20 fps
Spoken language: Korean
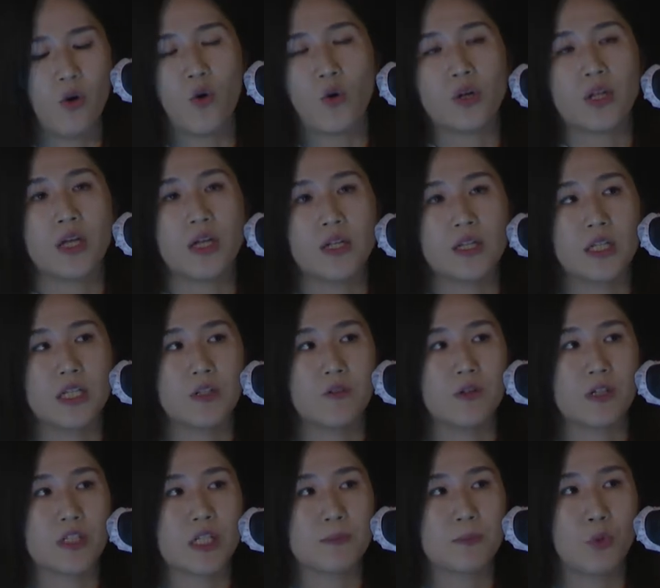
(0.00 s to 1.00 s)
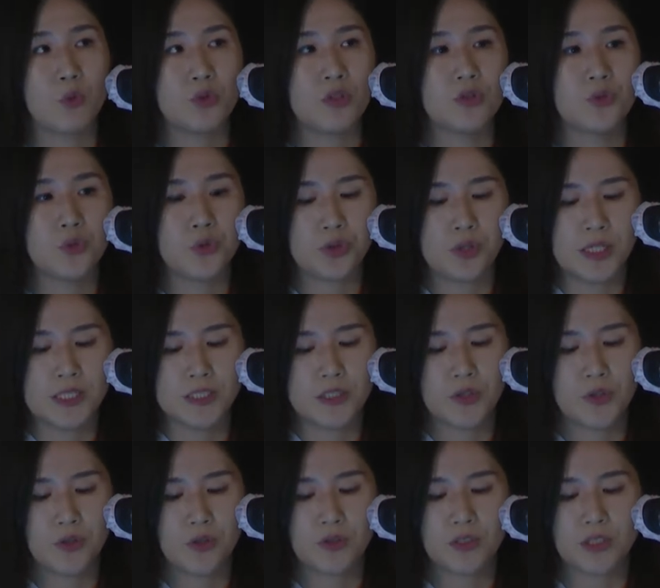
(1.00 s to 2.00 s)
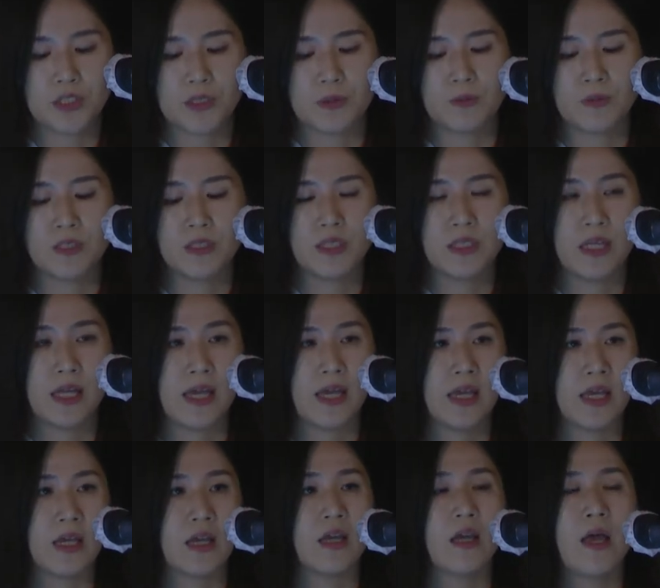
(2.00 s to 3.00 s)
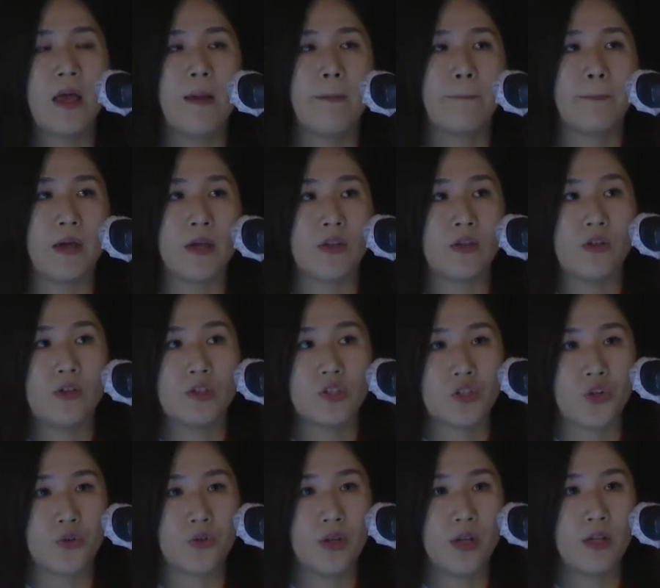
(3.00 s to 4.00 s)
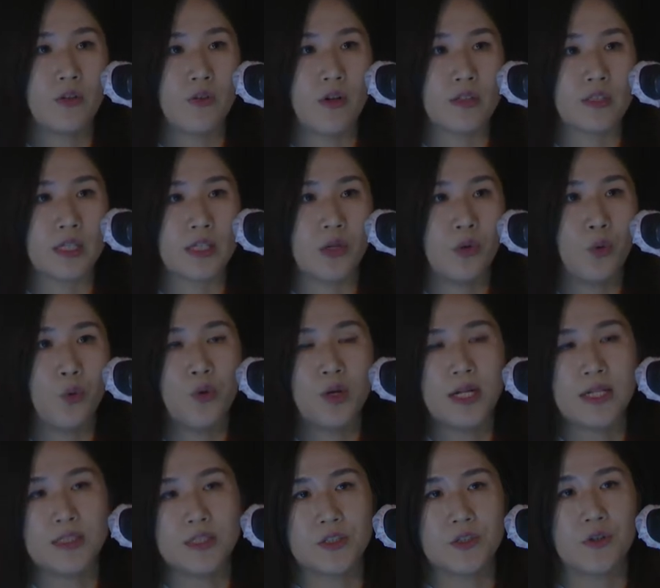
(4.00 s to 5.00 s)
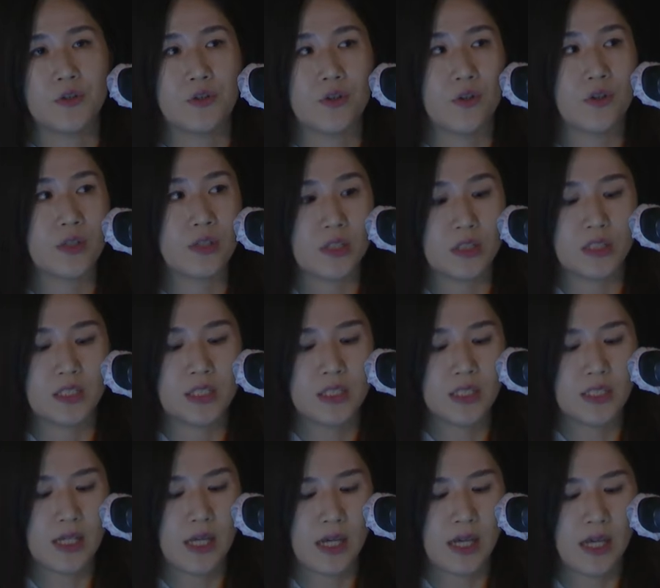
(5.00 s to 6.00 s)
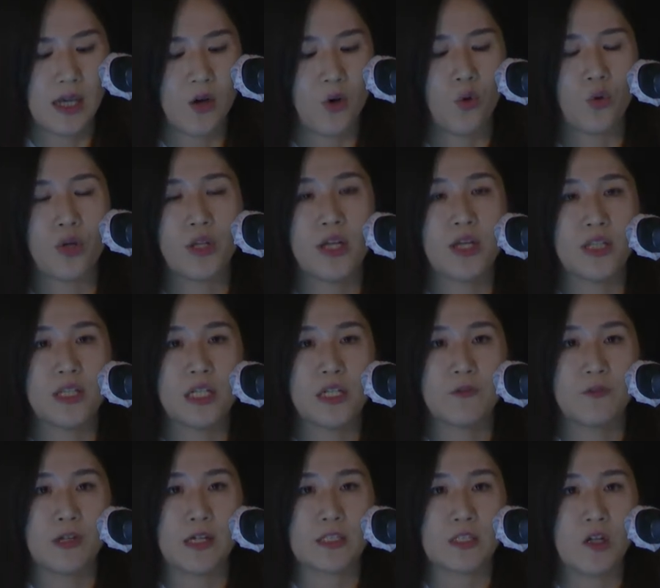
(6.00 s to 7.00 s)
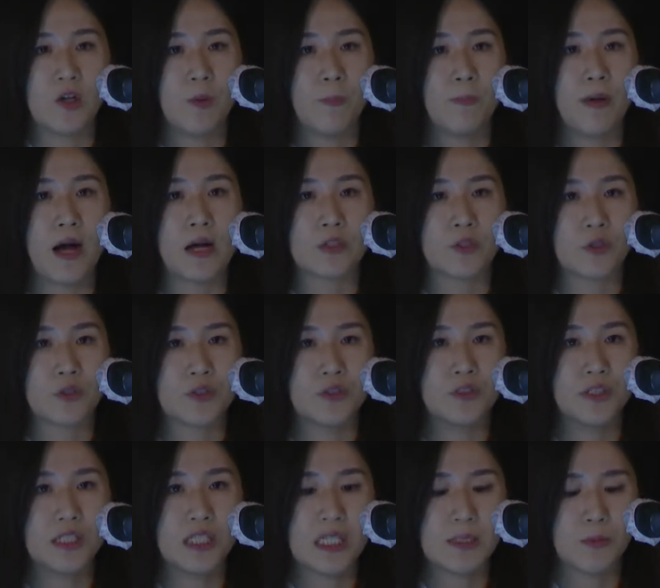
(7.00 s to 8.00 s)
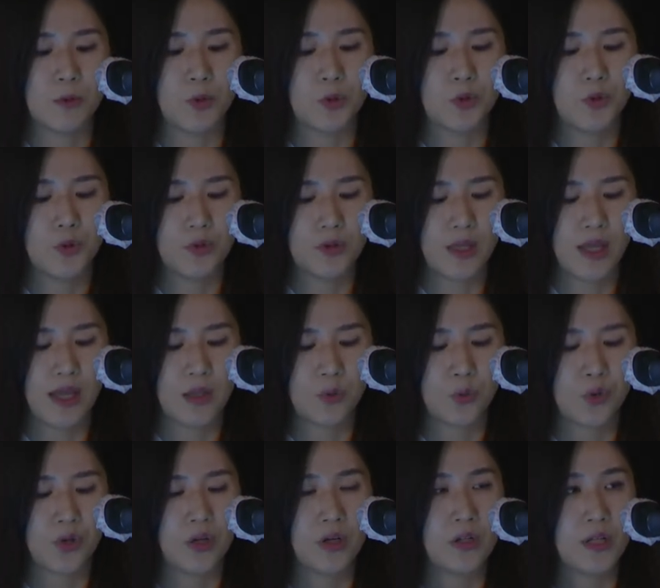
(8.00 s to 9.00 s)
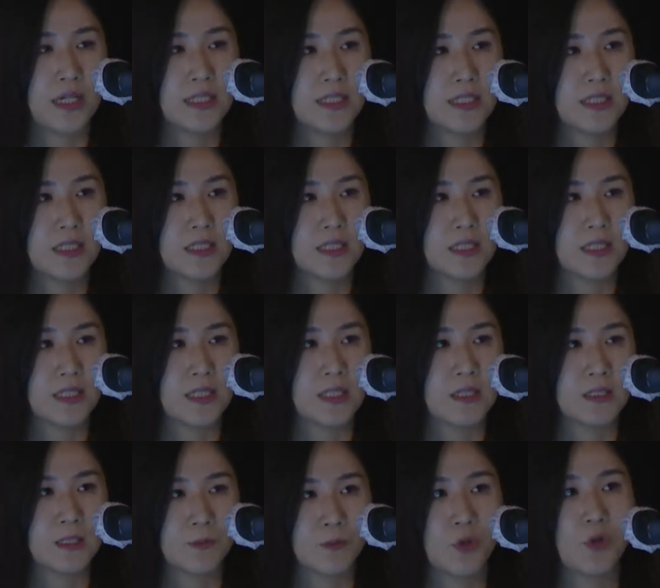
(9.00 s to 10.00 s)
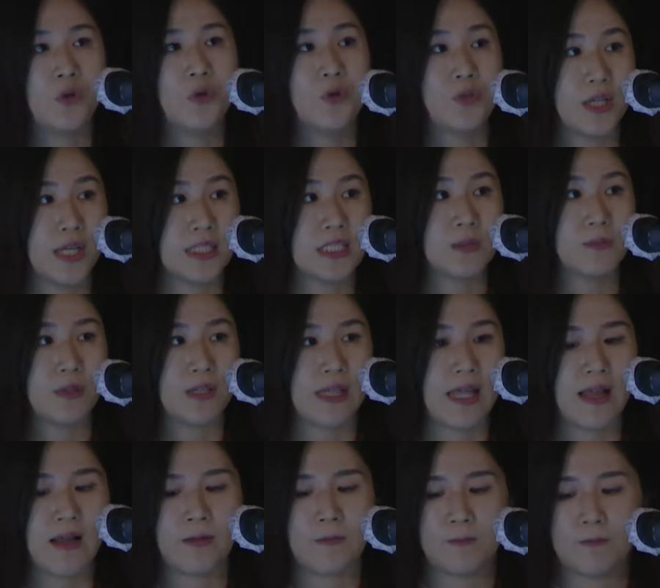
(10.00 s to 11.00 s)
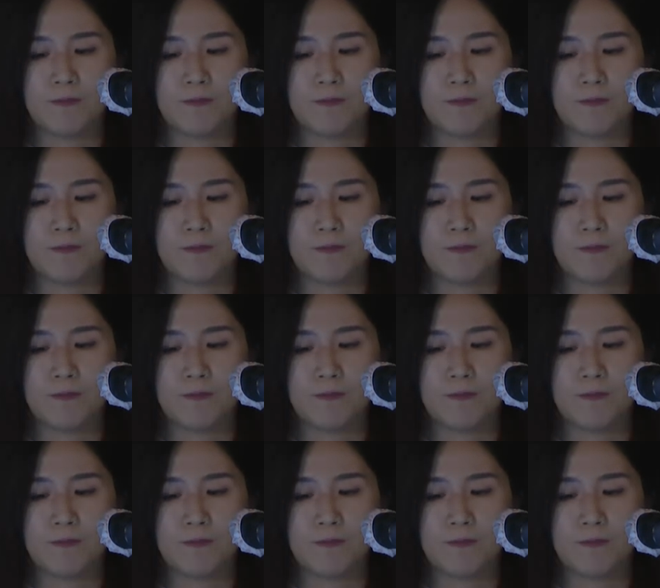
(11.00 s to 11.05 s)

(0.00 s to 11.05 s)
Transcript: 어린이들을 위해서 모든 노력을 했었던 지금 시기에 100년 전에 굉장히 혼란스러웠던 그 시기에 어린이들을 위해서 방정 선생님은 어떻게 노력을 했을지를 좀 떠올리게 했습니다.